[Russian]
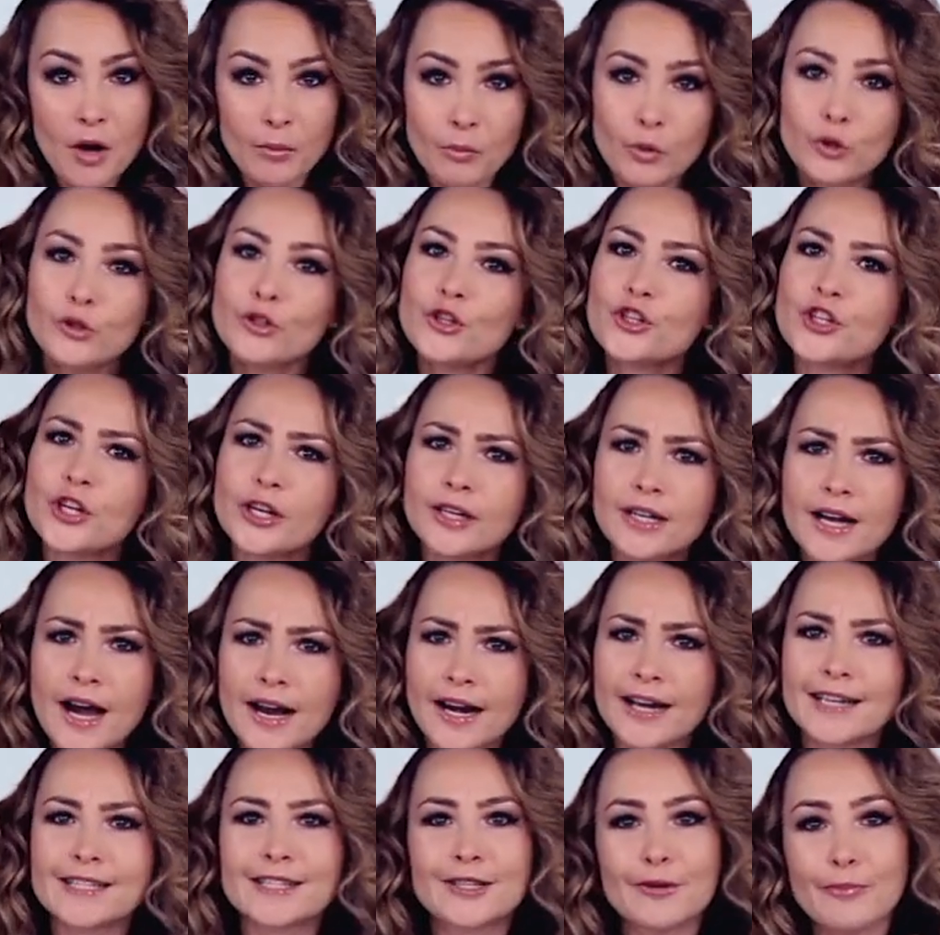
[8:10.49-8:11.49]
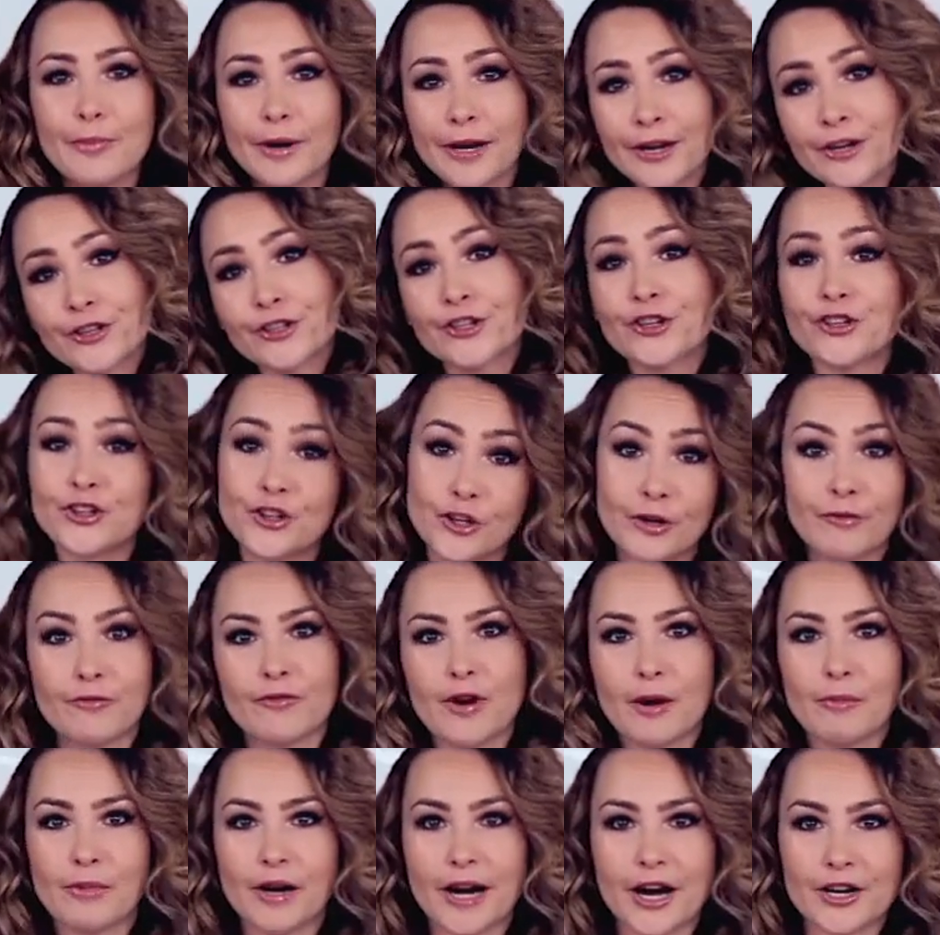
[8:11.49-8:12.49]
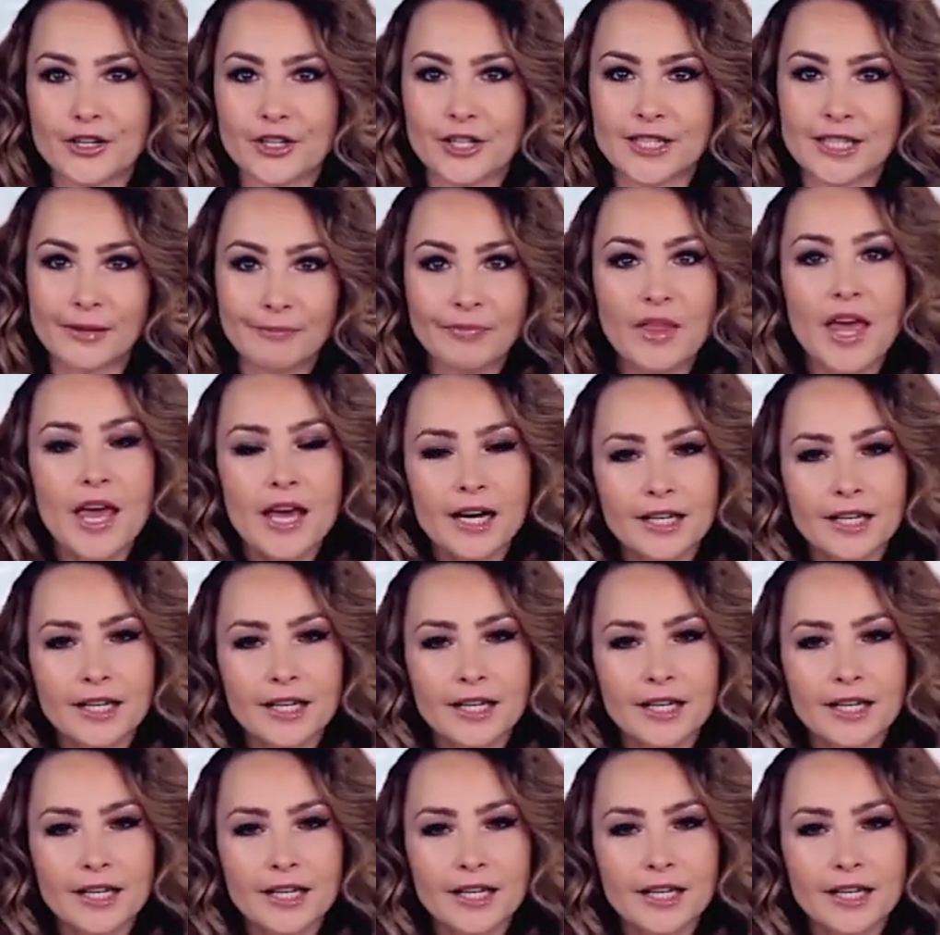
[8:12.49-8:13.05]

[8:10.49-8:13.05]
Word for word: Будущее гораздо ближе, чем вам кажется.